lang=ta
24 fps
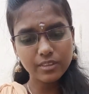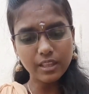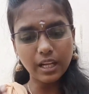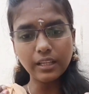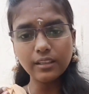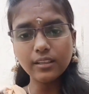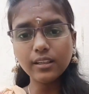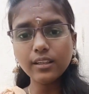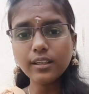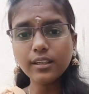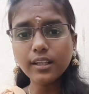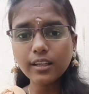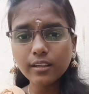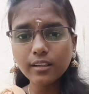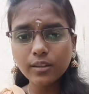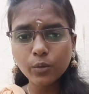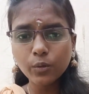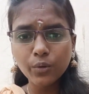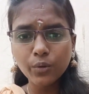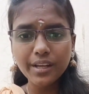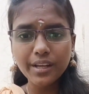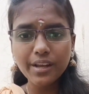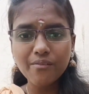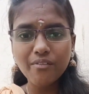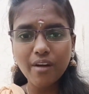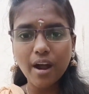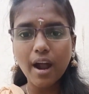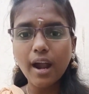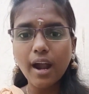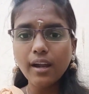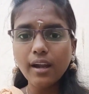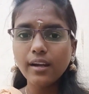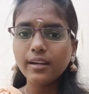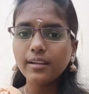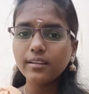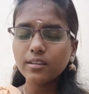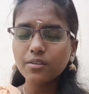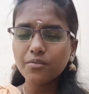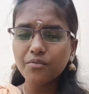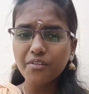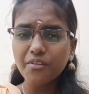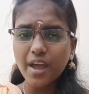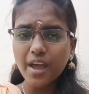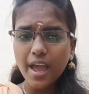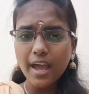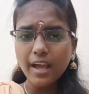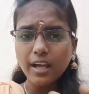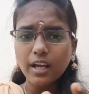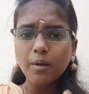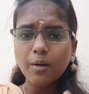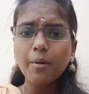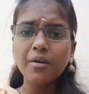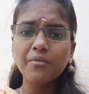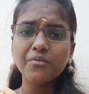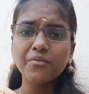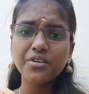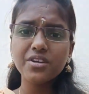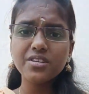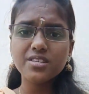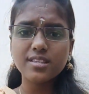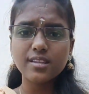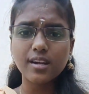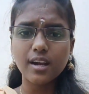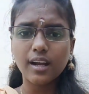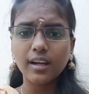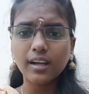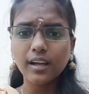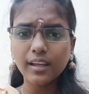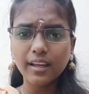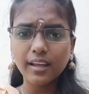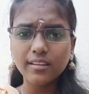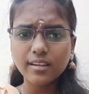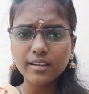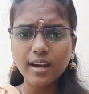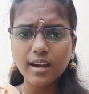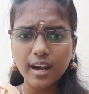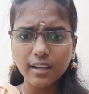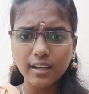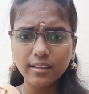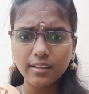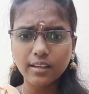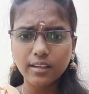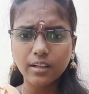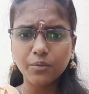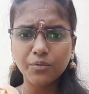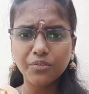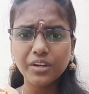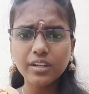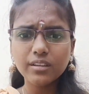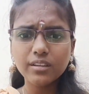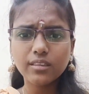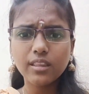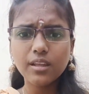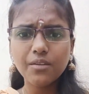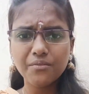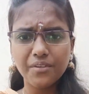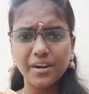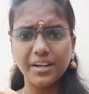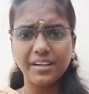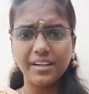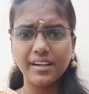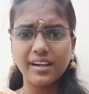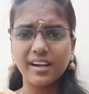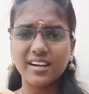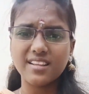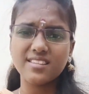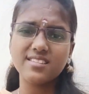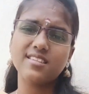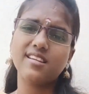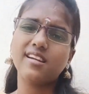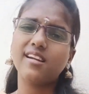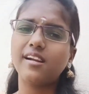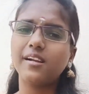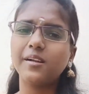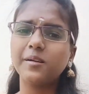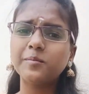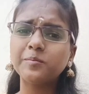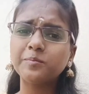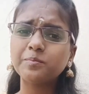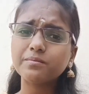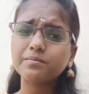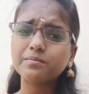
தன்கிட்ட இருக்கக்கூடிய வாள் எடுத்து வேகமா வீசுறாங்க எதிராளிகளை வீழ்த்தி வெற்றி அடைஞ்சிடறாங்க